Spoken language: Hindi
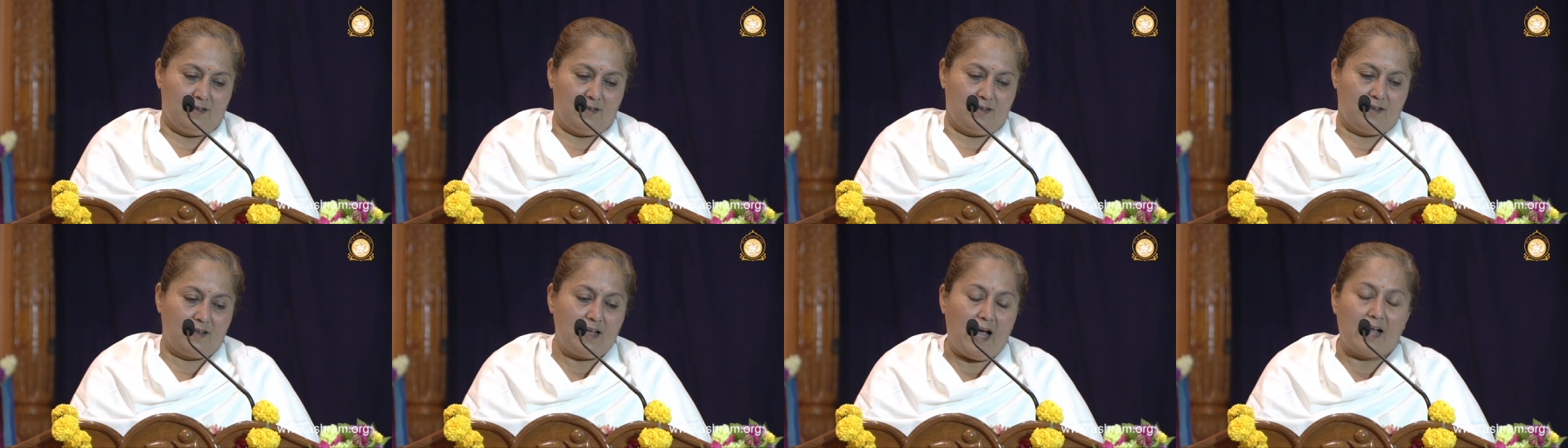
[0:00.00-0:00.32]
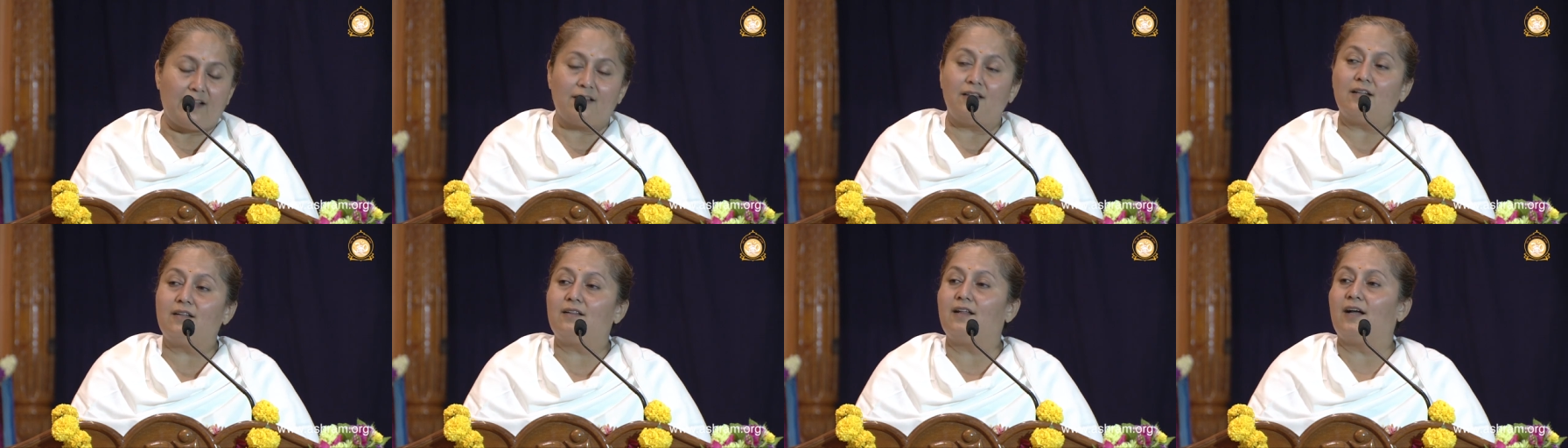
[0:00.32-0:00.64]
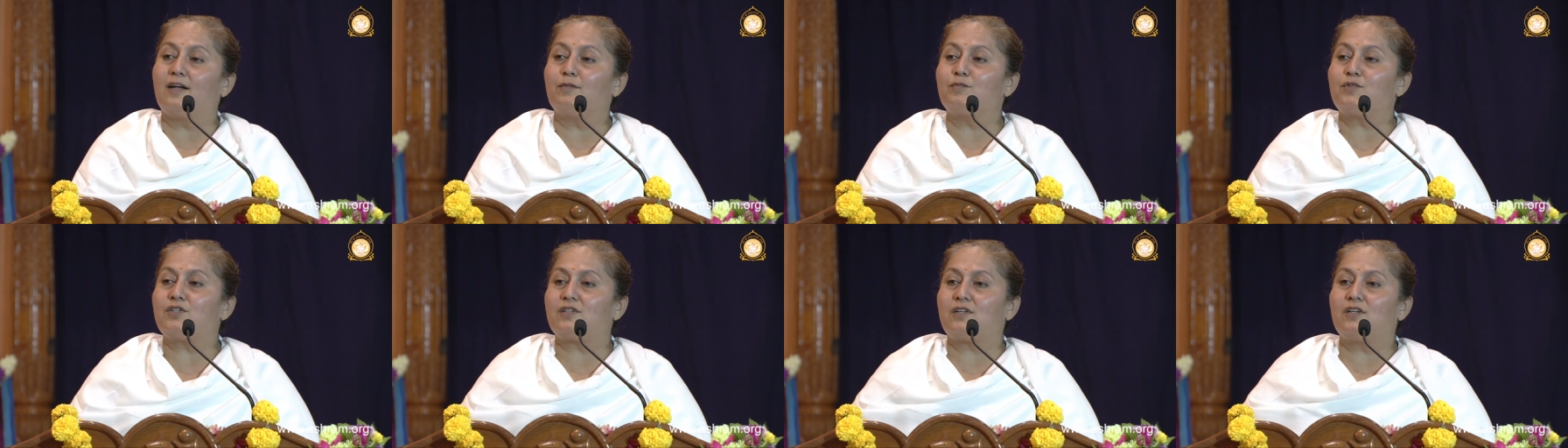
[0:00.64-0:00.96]

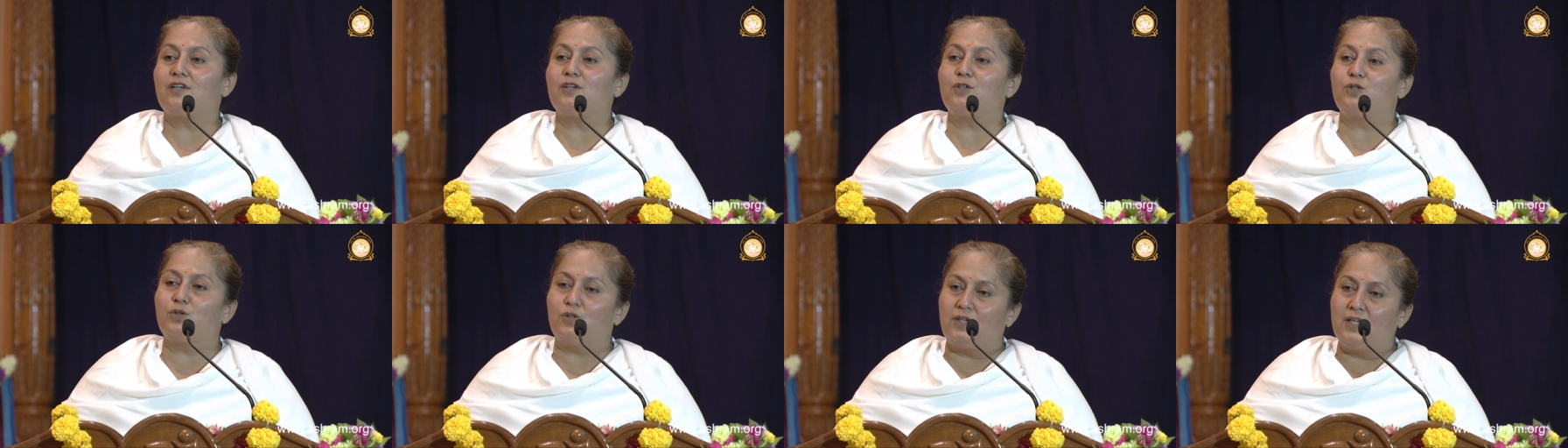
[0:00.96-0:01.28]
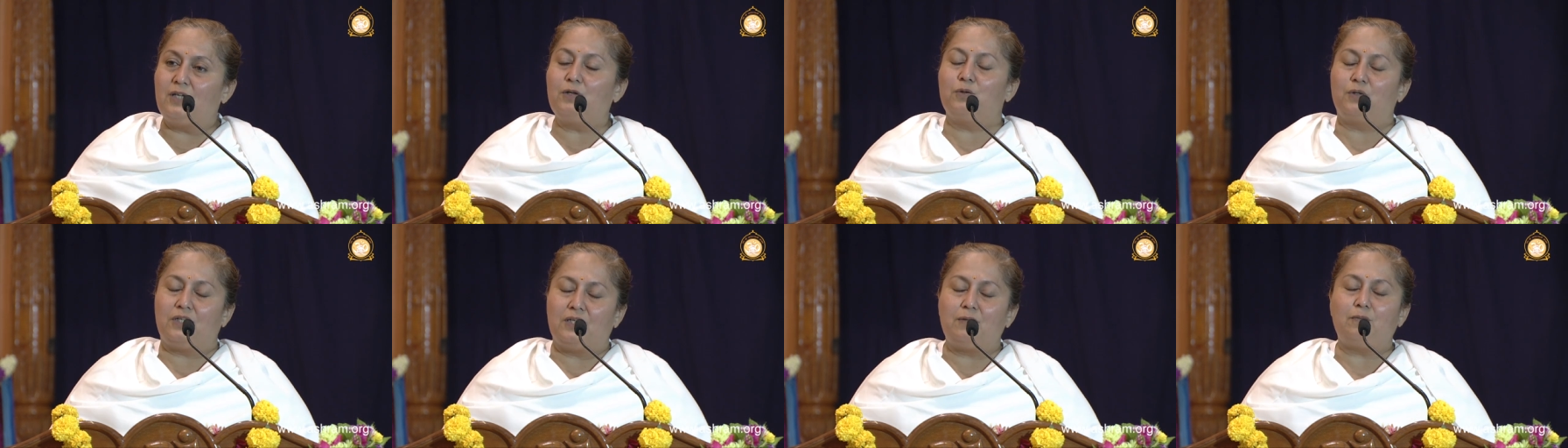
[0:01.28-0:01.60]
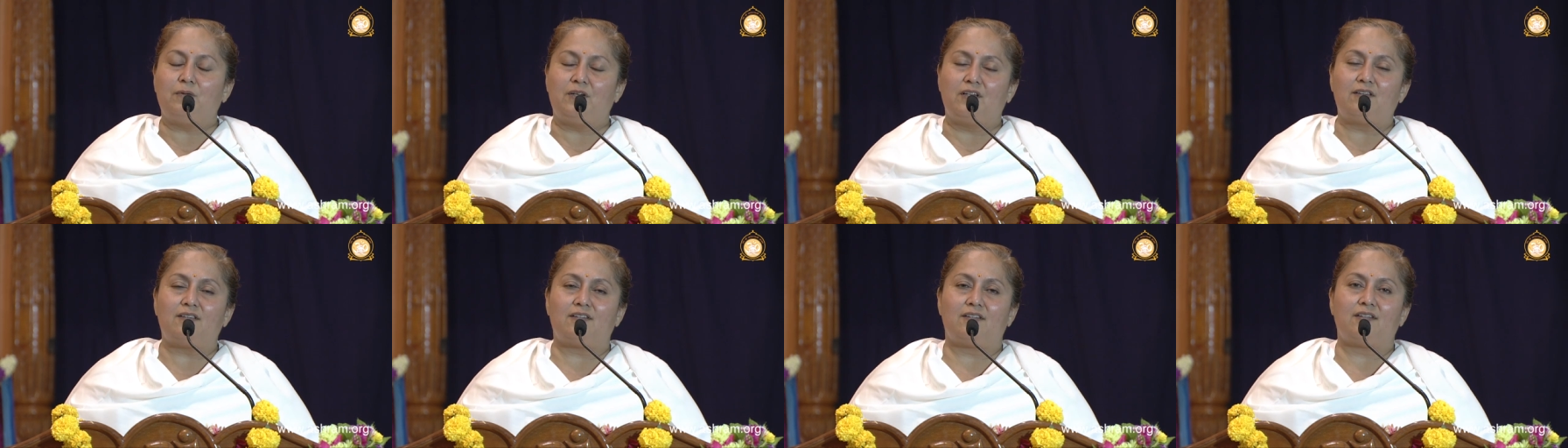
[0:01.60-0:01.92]
गांधीधाम से जुड़ी हुई
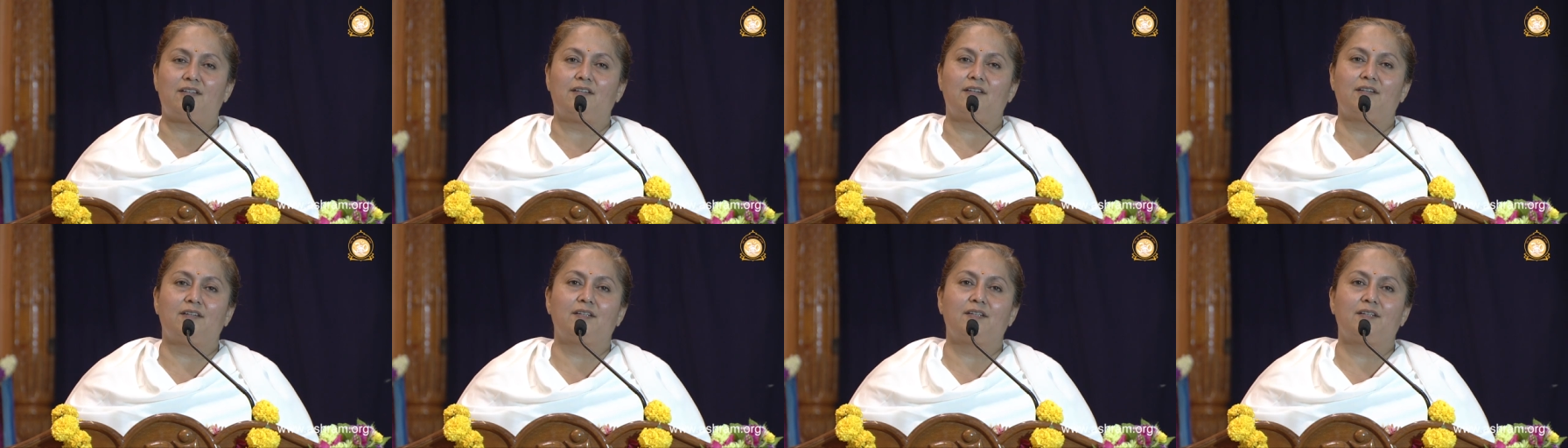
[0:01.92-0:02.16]
भी थी